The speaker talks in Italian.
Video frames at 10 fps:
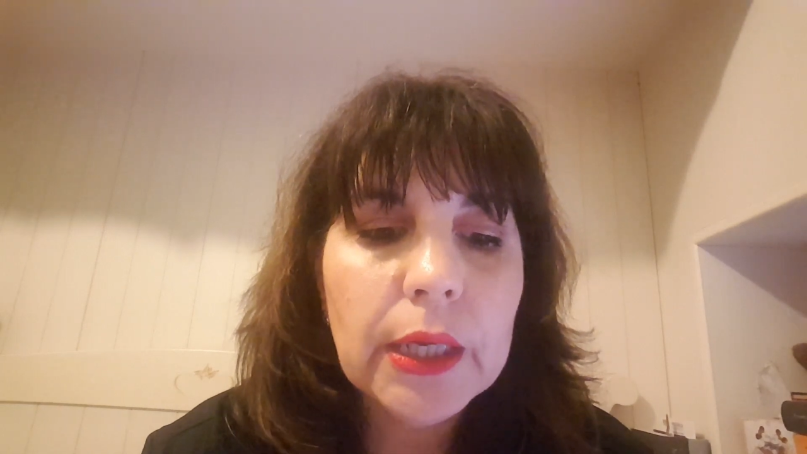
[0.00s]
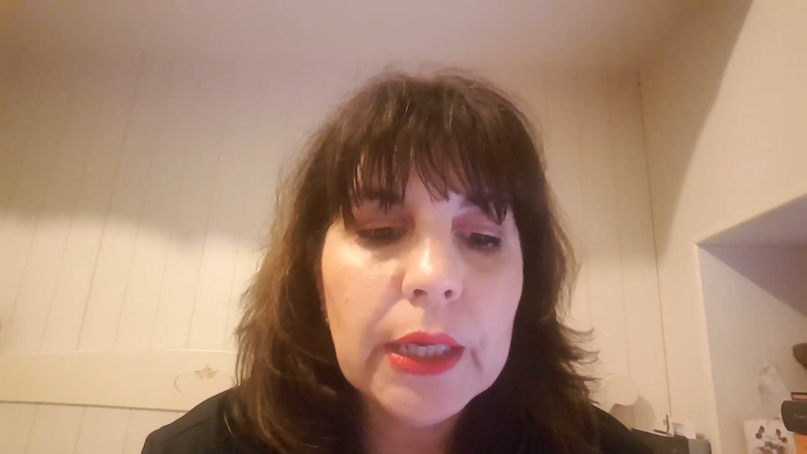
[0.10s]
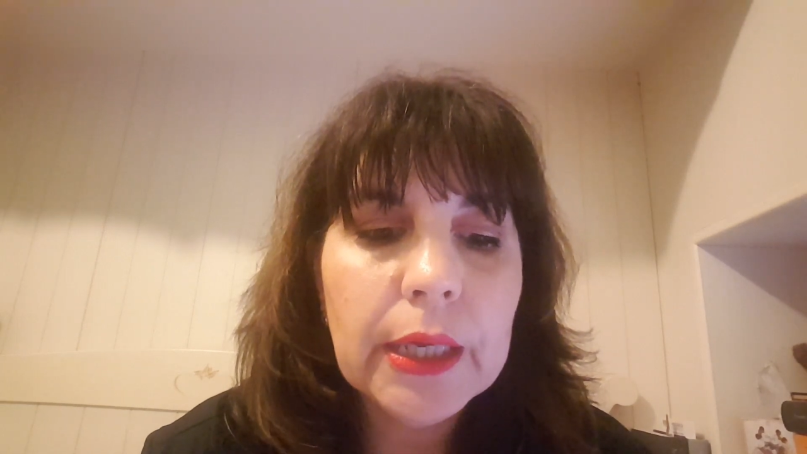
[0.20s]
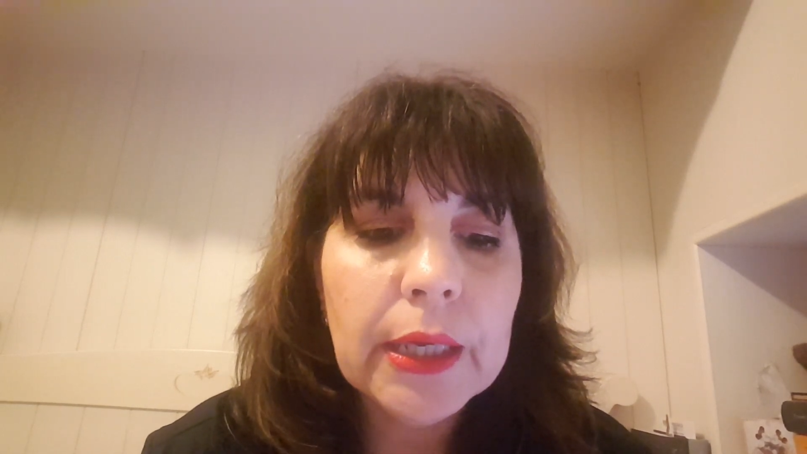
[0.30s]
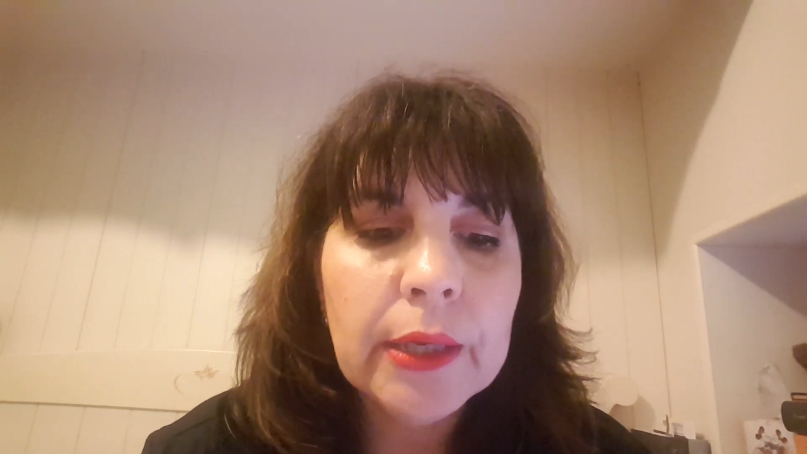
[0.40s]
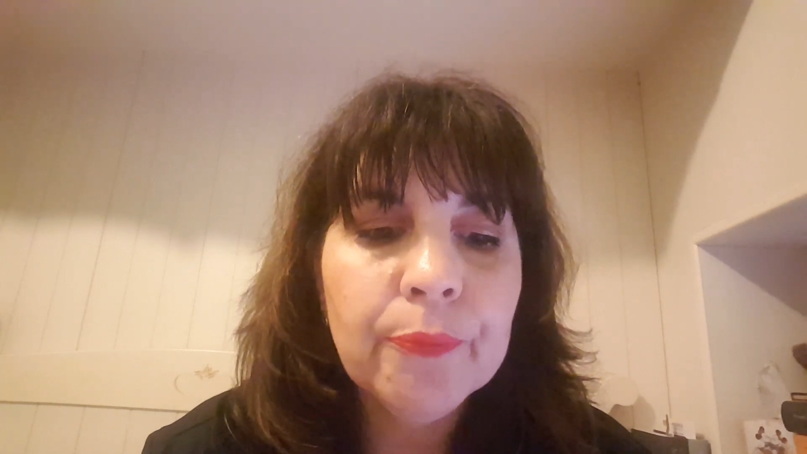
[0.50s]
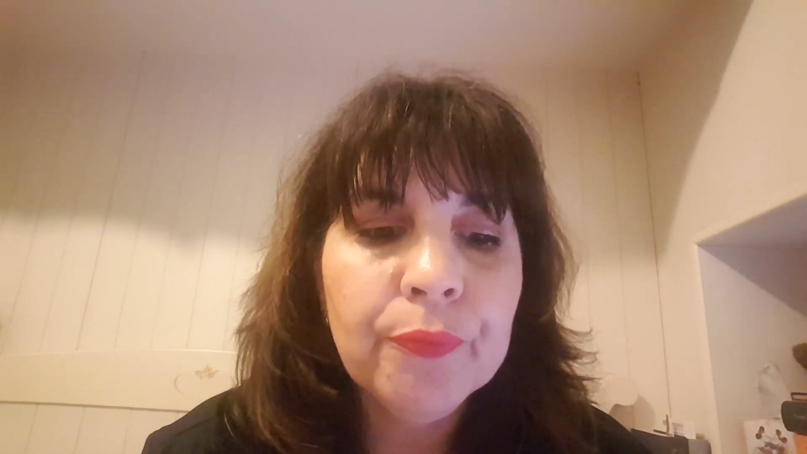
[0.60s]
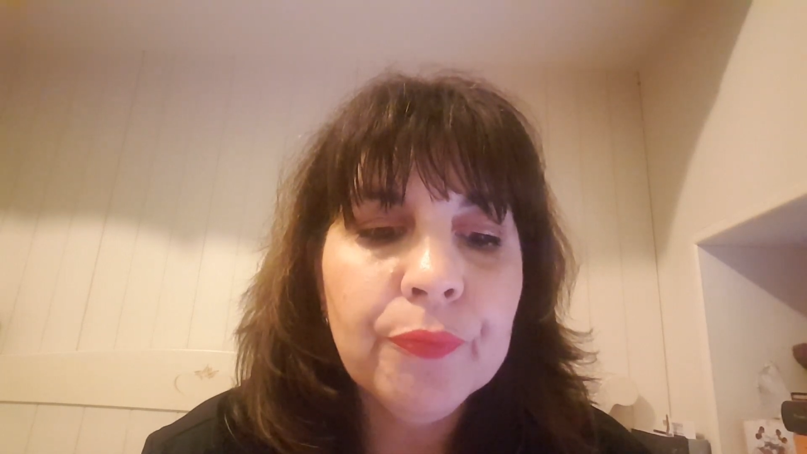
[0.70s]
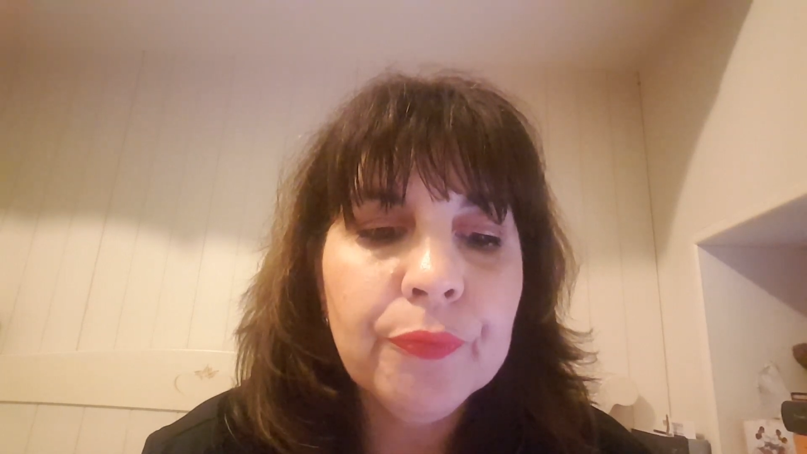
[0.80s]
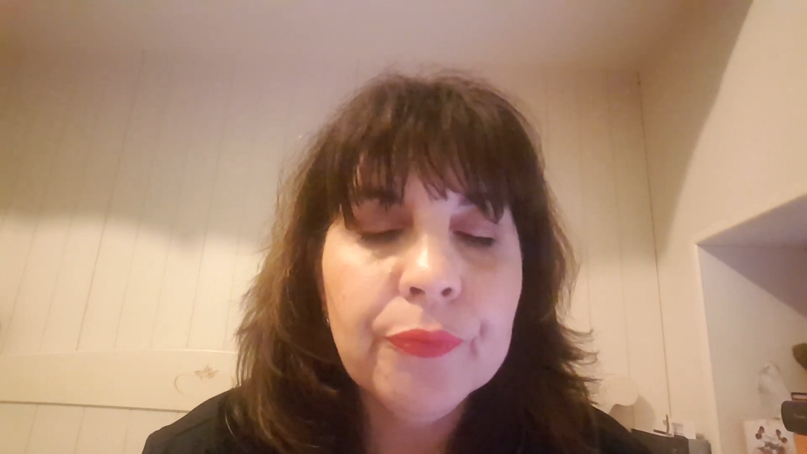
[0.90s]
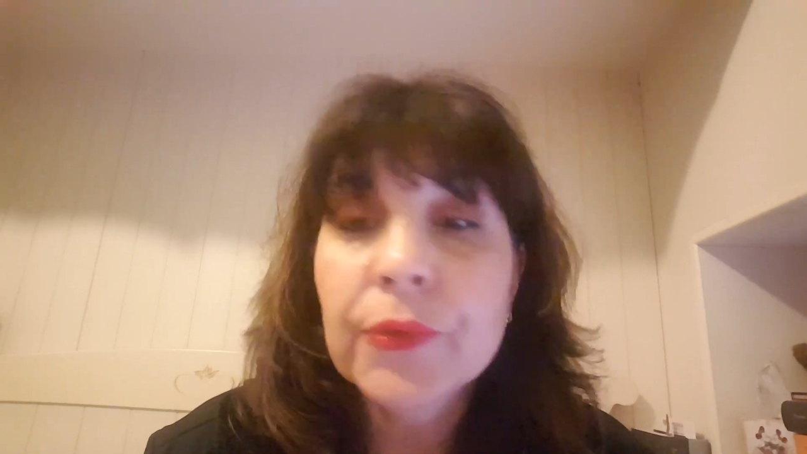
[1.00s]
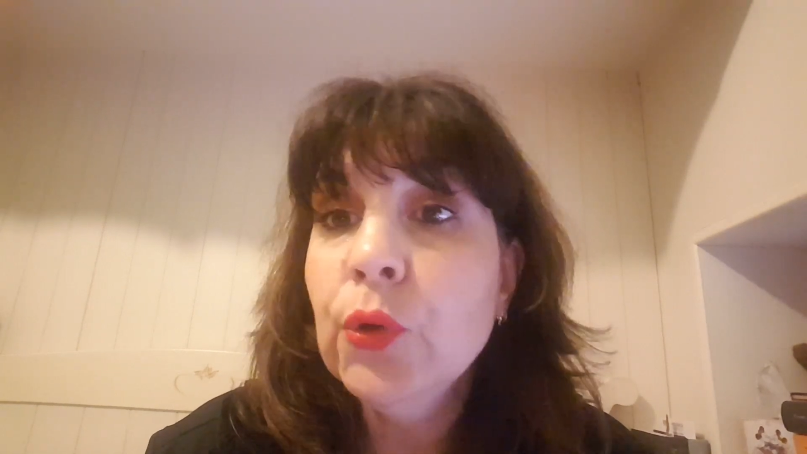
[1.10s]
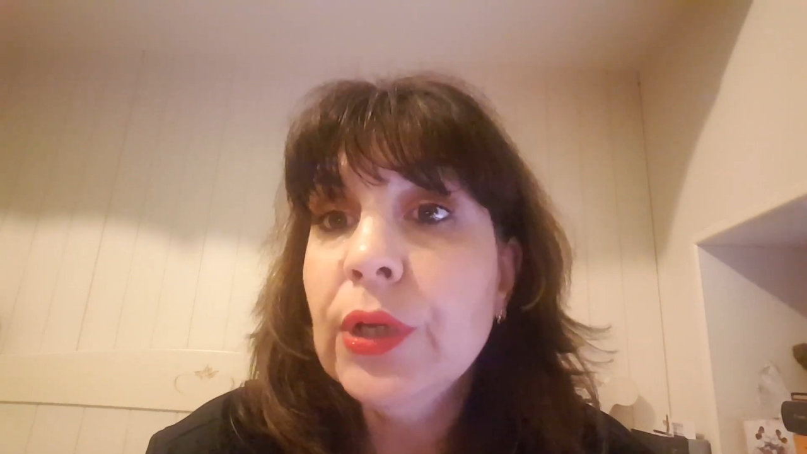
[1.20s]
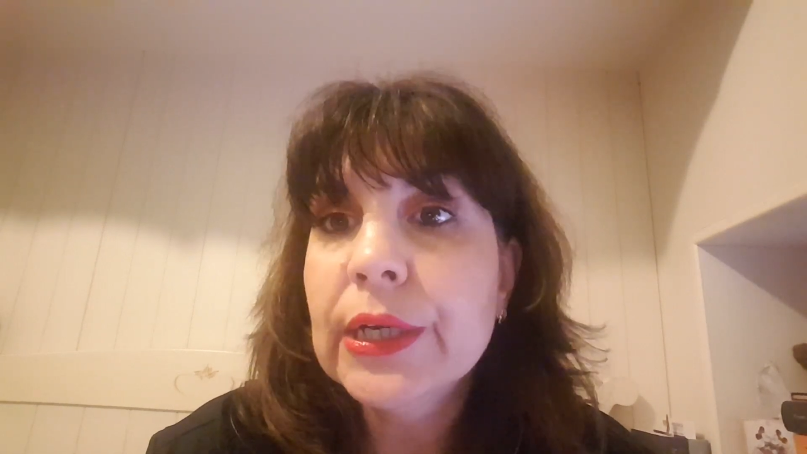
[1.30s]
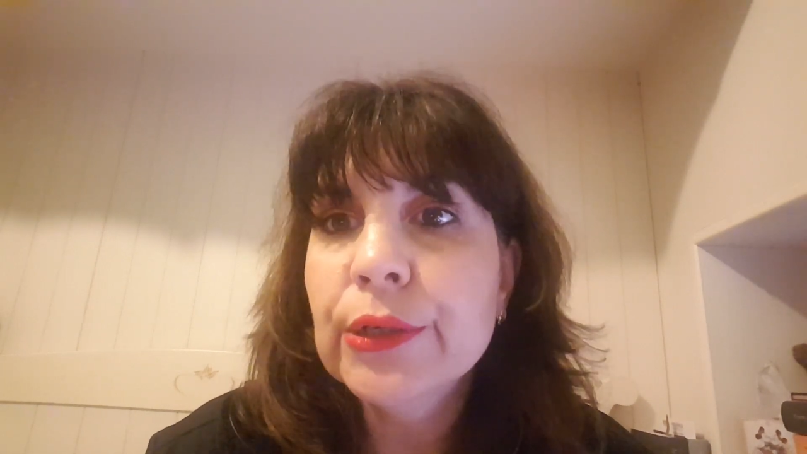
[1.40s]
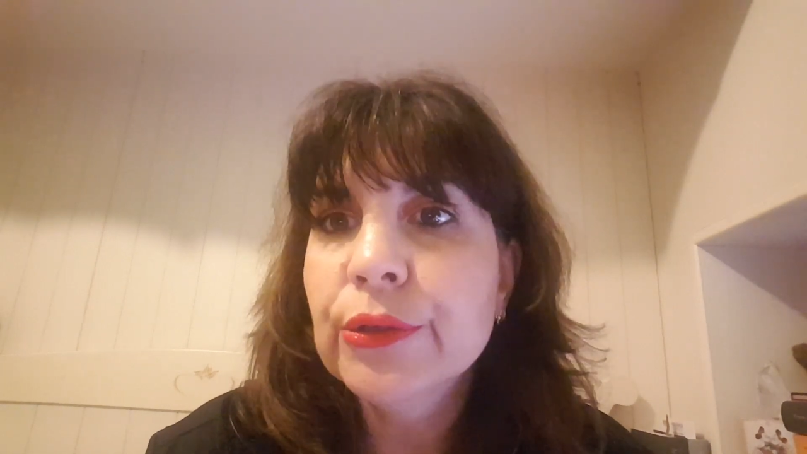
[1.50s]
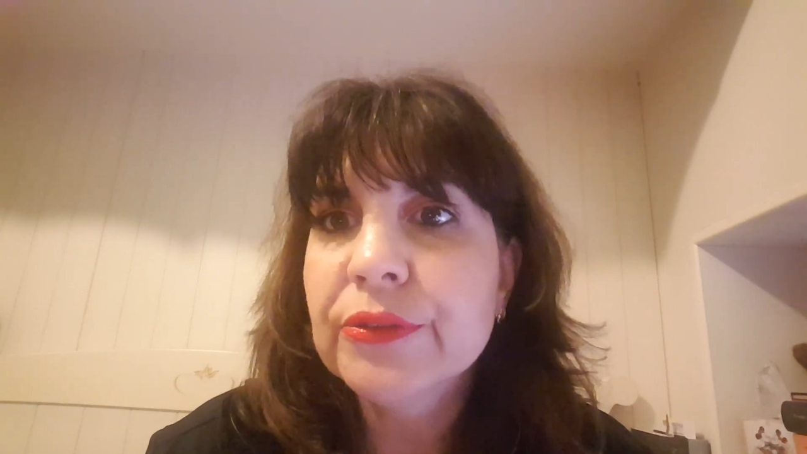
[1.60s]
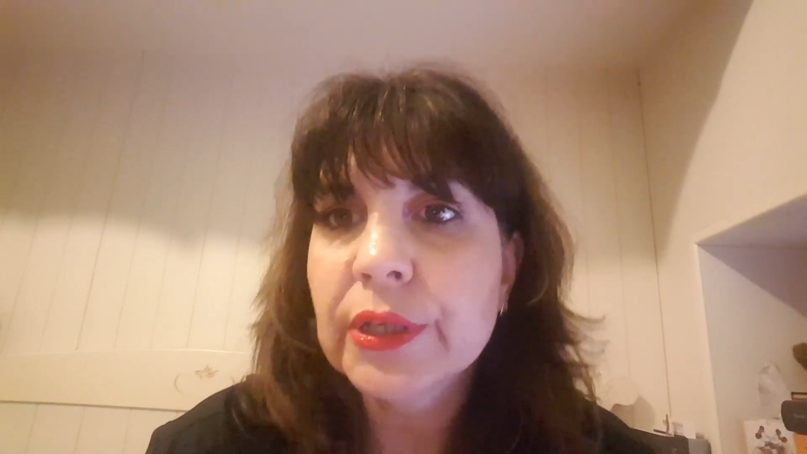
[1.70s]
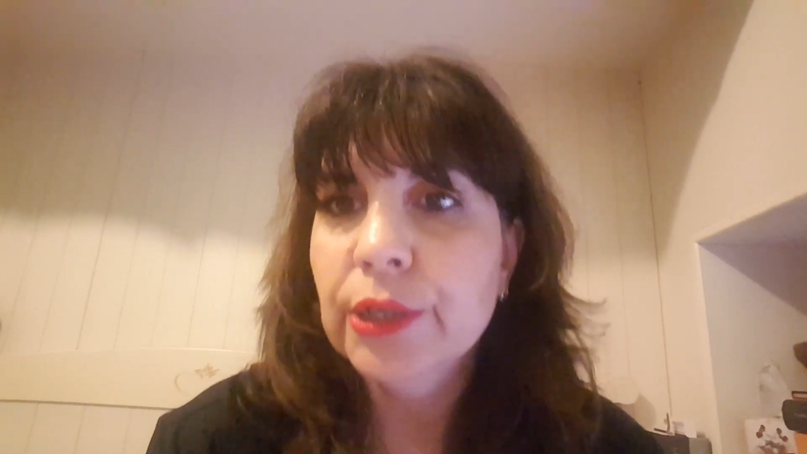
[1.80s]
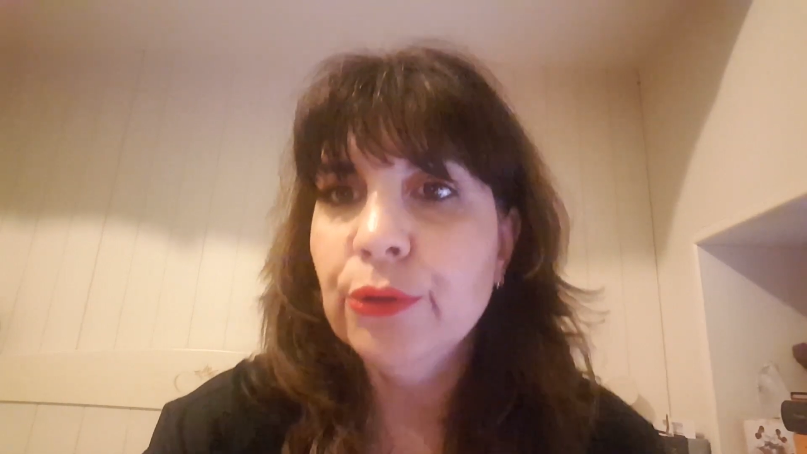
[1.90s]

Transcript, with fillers: e mm, l'unica cosa che